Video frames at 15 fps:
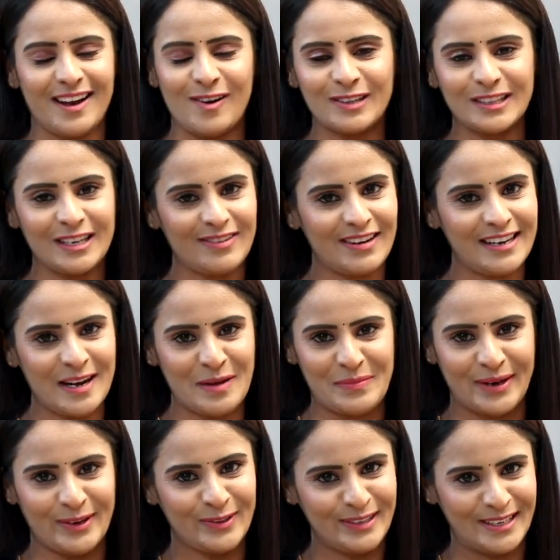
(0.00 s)
అవతల వాళ్ళు ఇలా
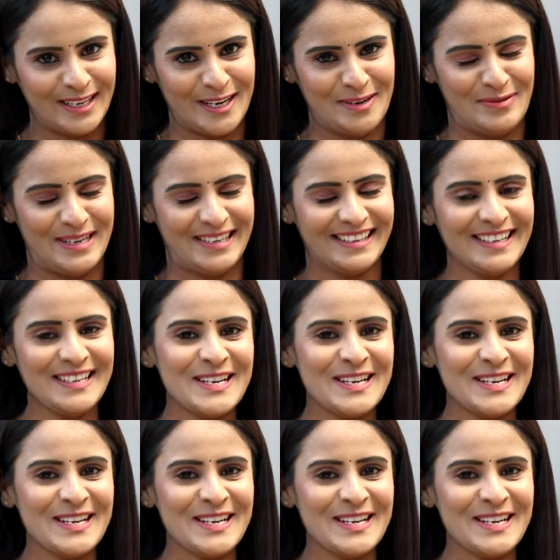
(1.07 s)
పడుంటారనమాట